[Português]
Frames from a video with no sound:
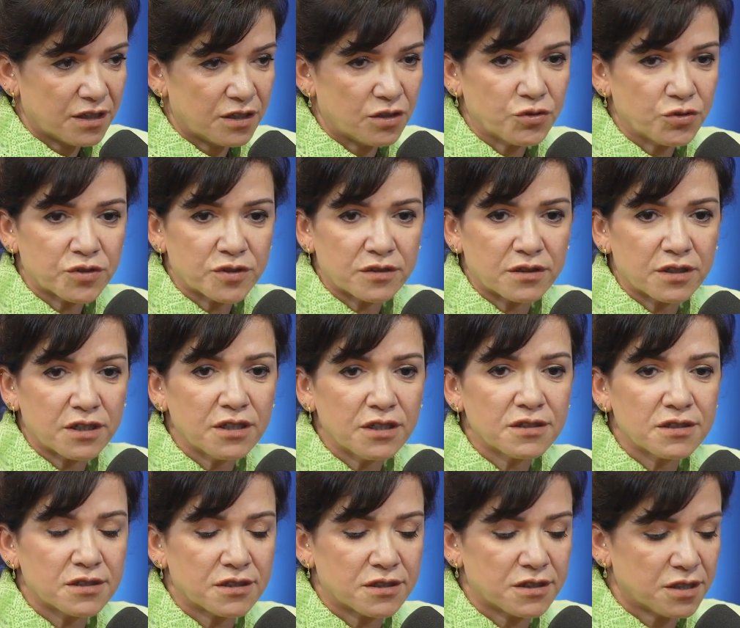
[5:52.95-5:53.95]

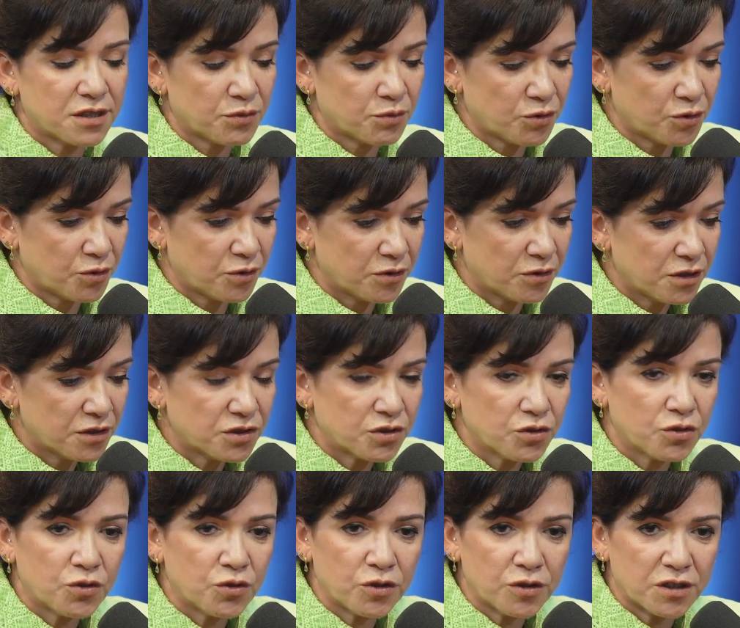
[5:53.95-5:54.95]
ilustríssimo
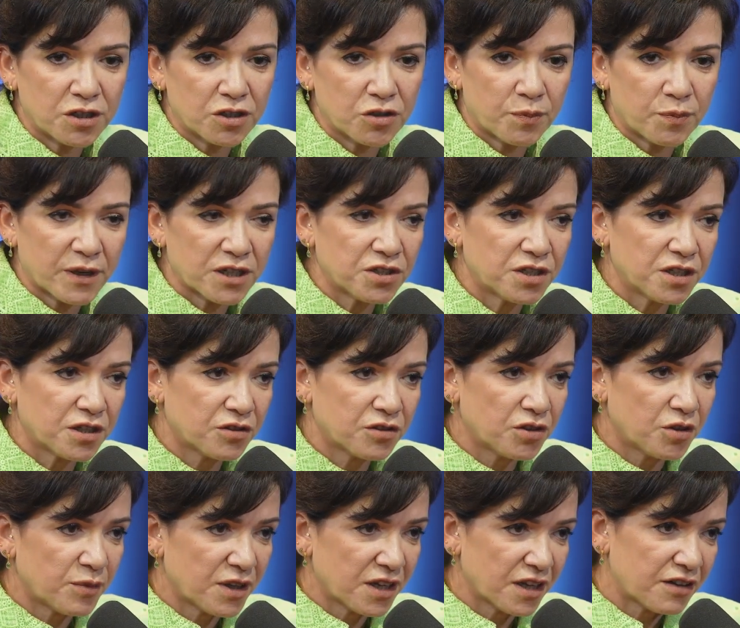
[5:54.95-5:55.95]
senhor Rodrigo Pacheco
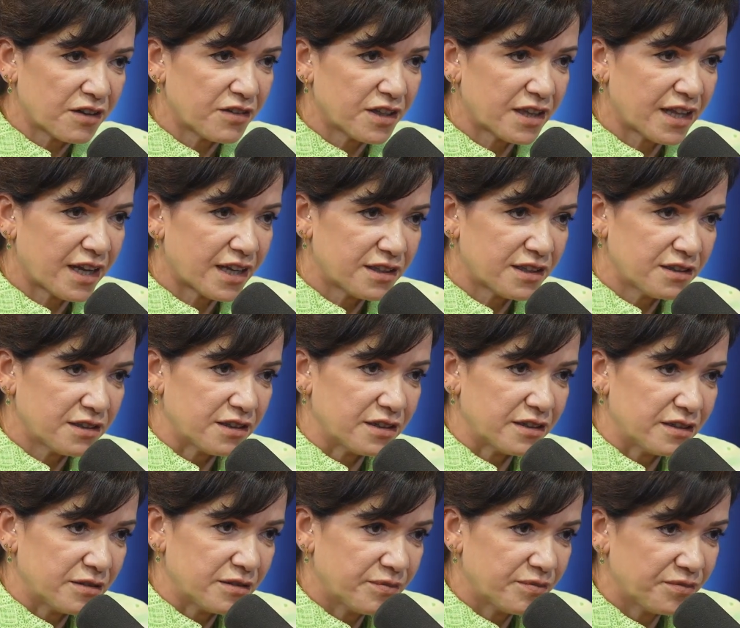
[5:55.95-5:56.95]
deu uma engavetada
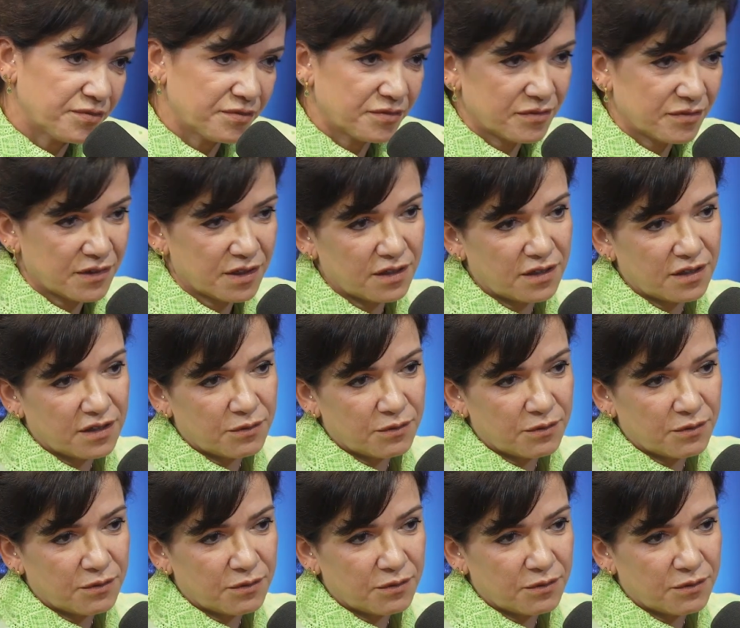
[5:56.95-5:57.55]
nele. Hum.